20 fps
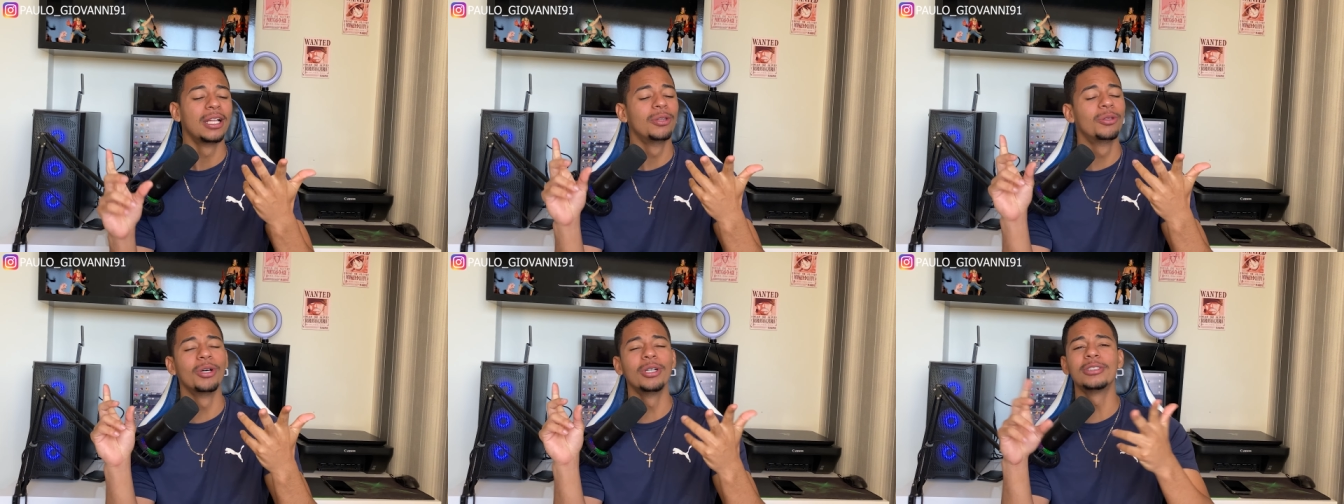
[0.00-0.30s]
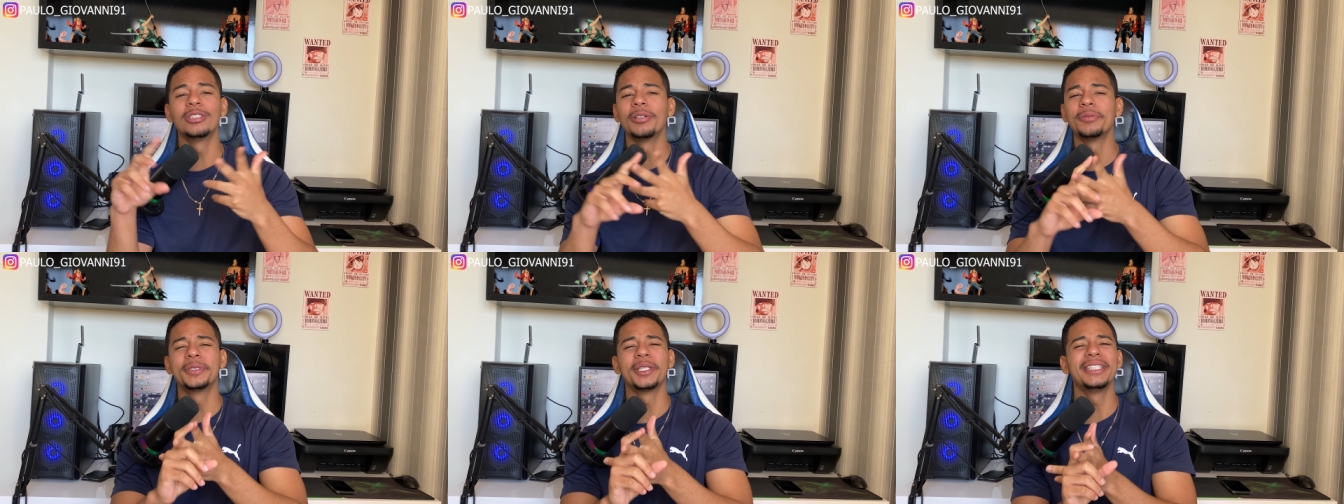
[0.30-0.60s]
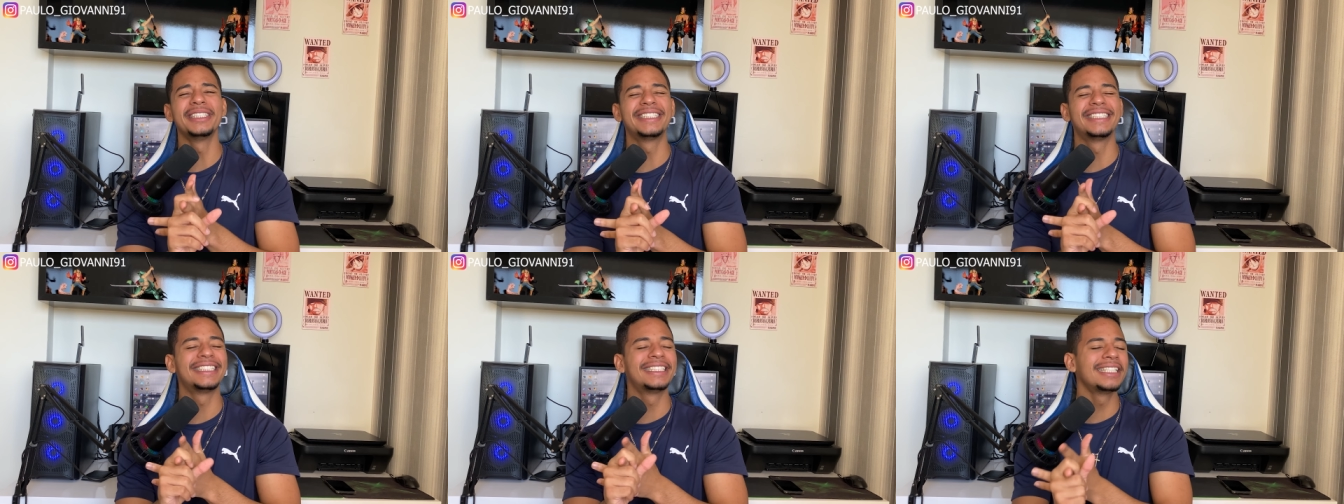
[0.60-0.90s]
Duas
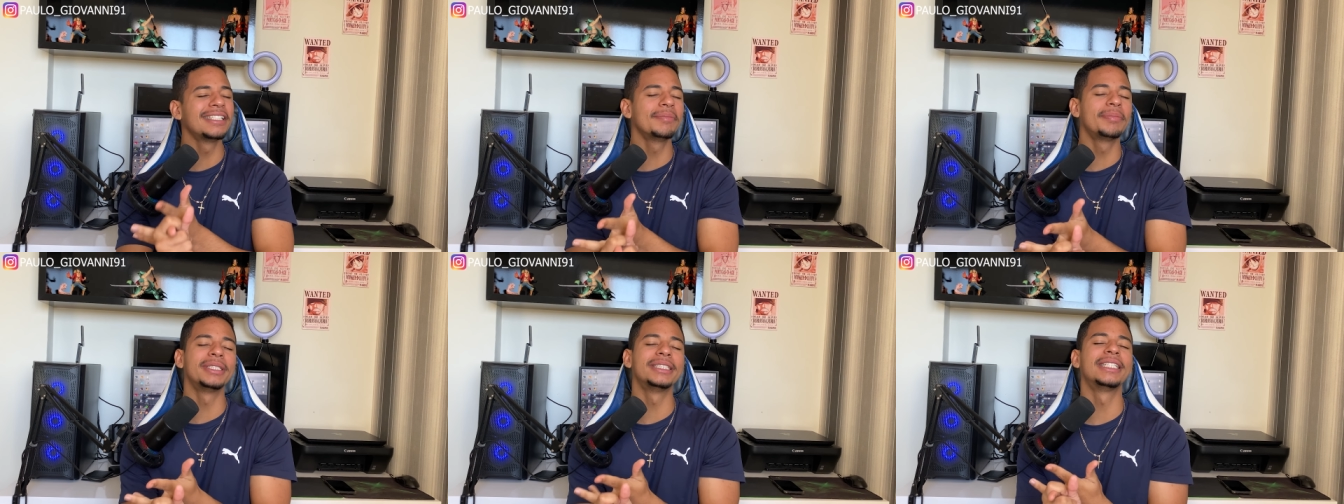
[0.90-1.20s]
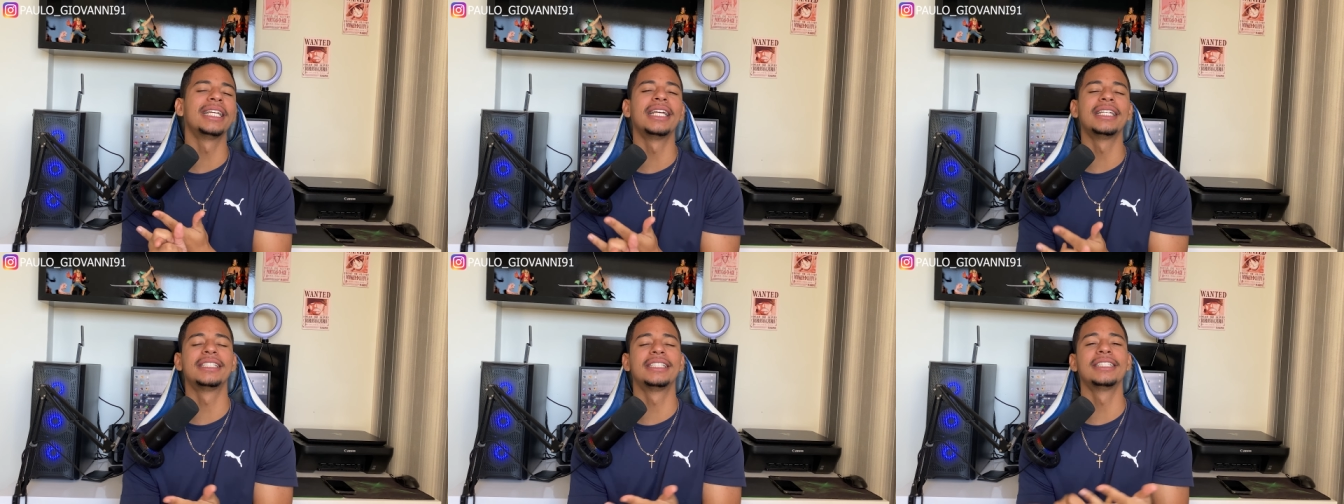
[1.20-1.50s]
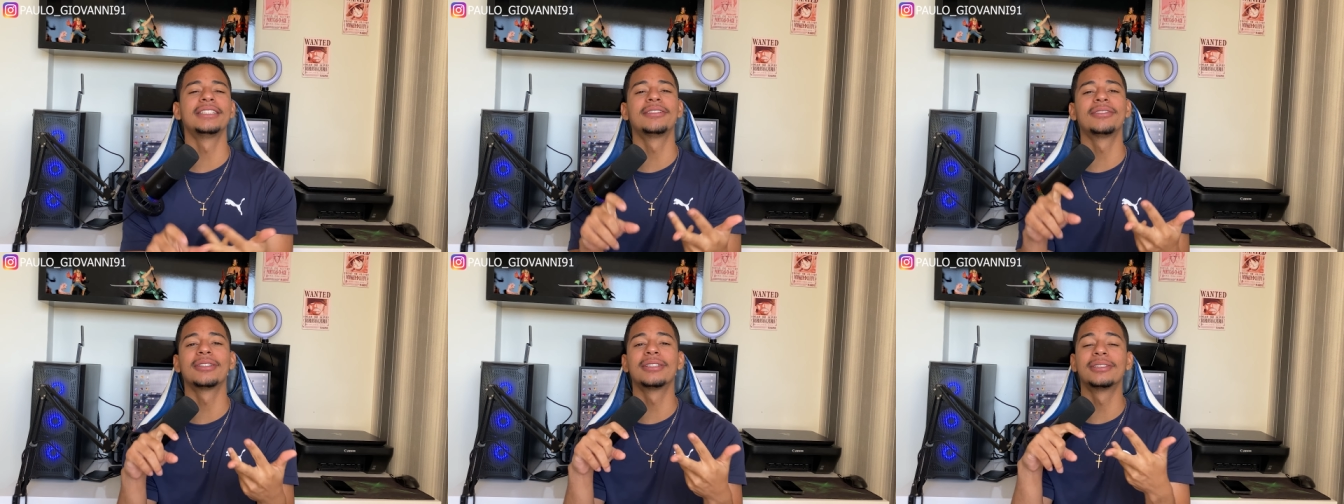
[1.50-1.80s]
opções simples de
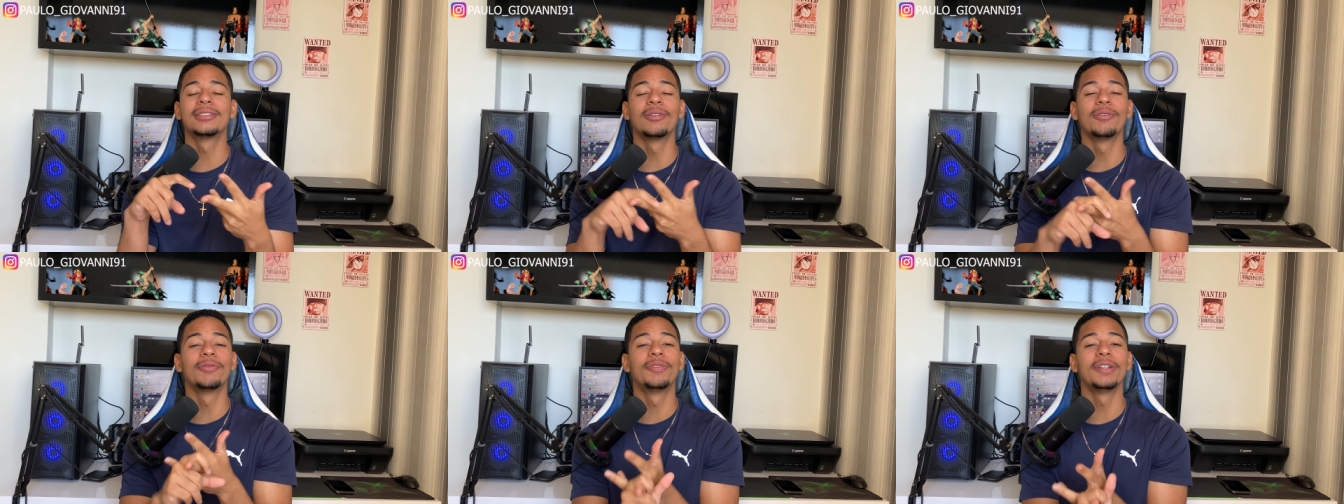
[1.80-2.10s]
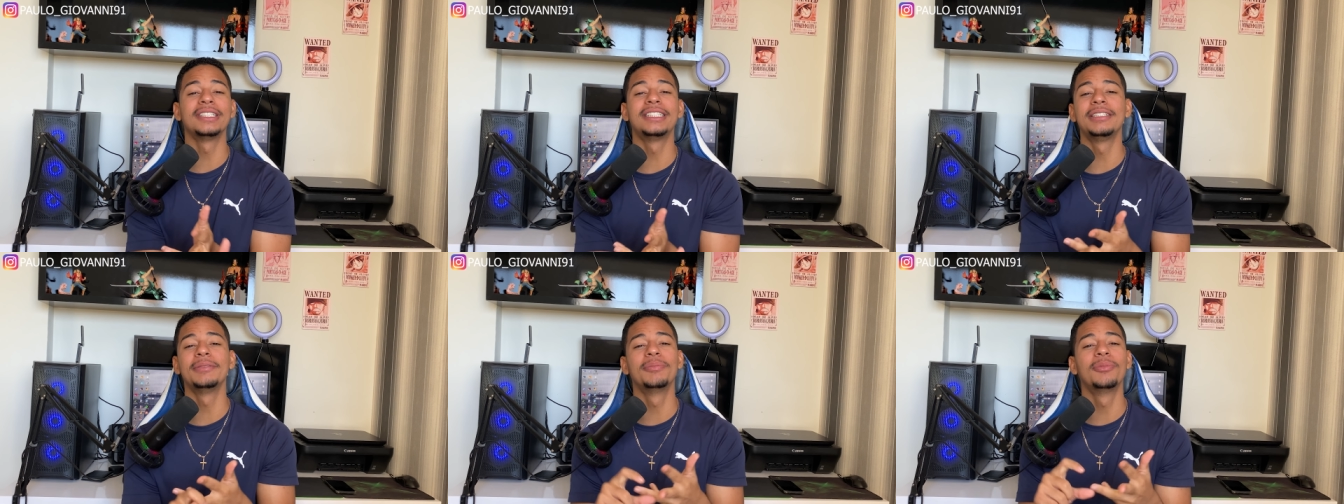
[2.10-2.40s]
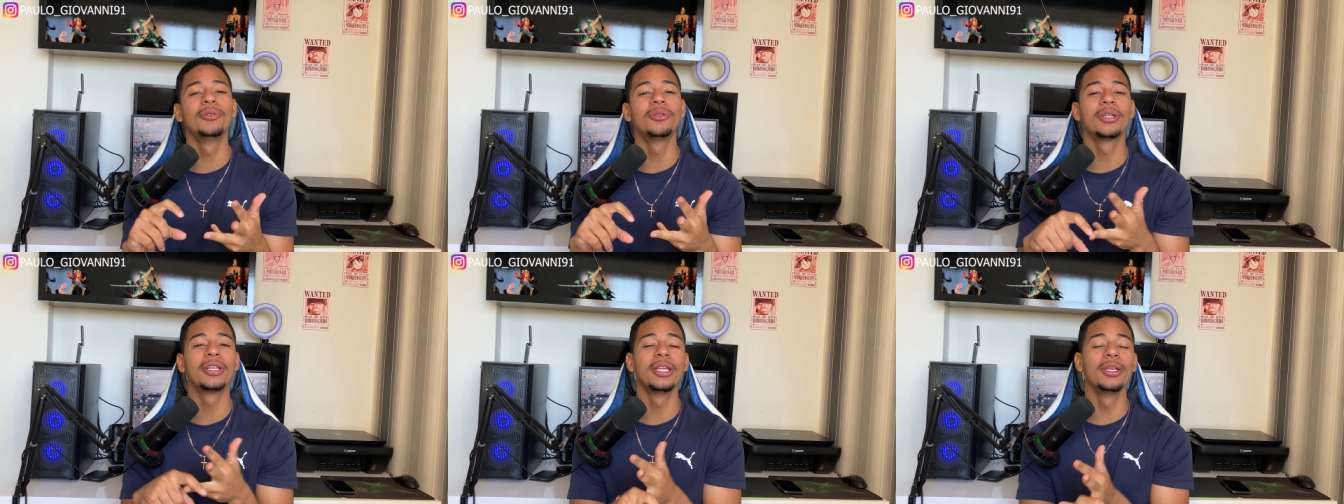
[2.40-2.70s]
registro que são o
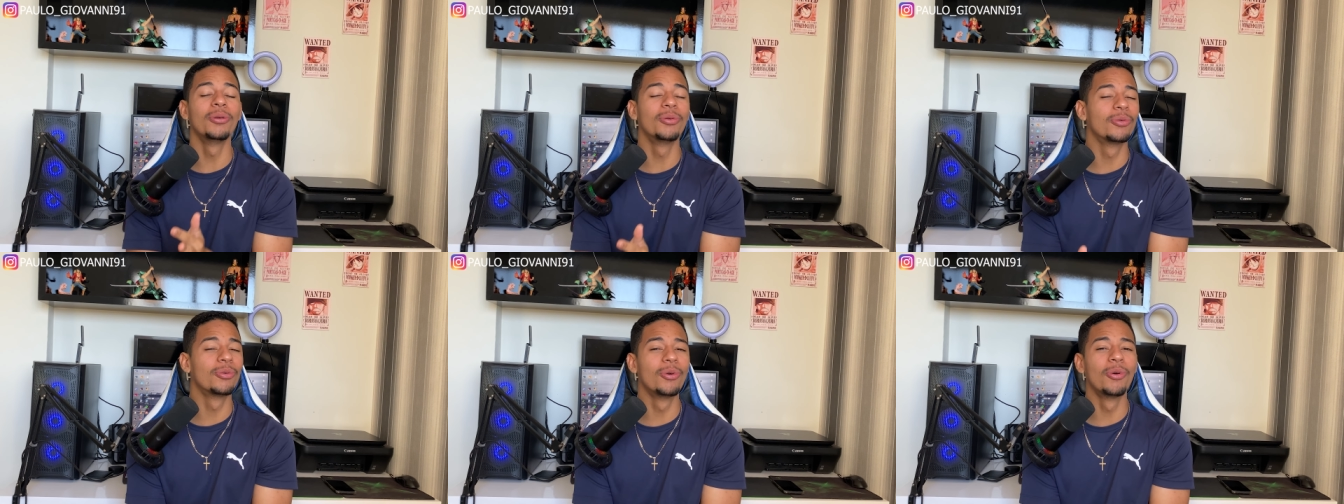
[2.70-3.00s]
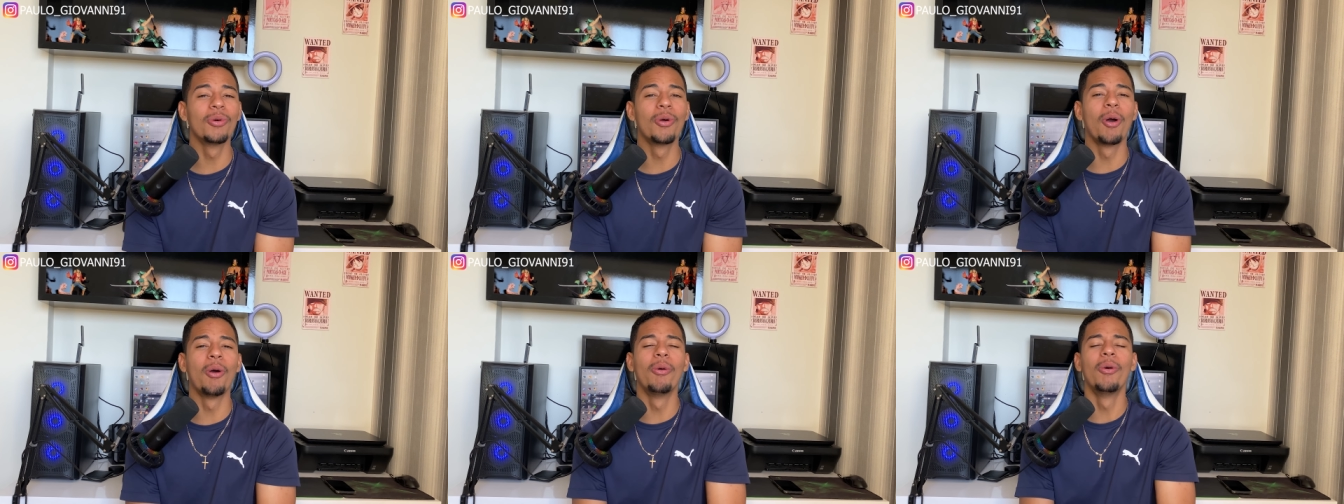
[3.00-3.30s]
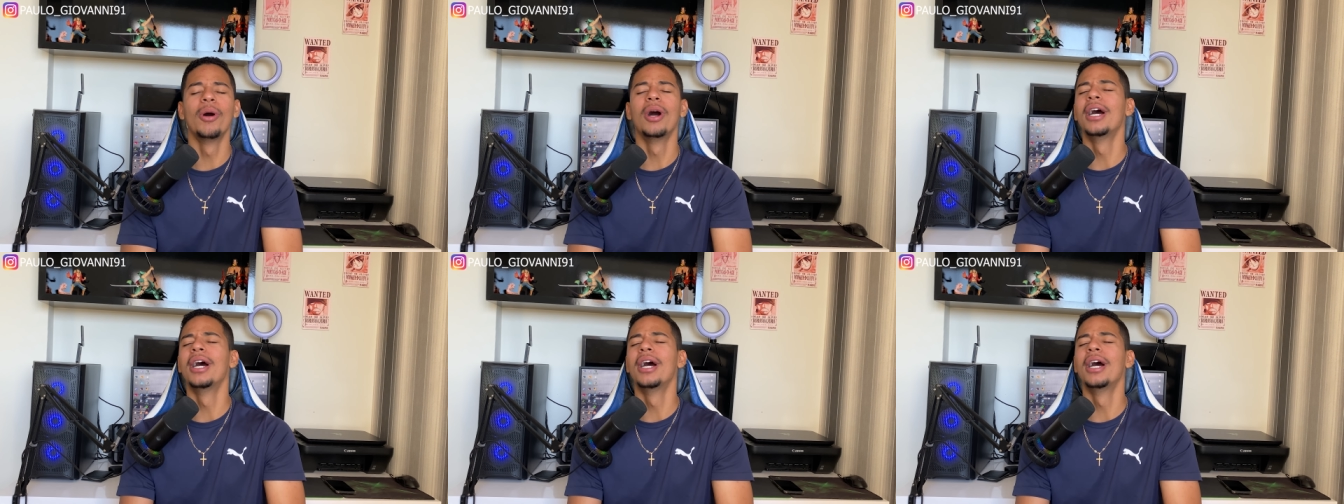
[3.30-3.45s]
Facebook e o Google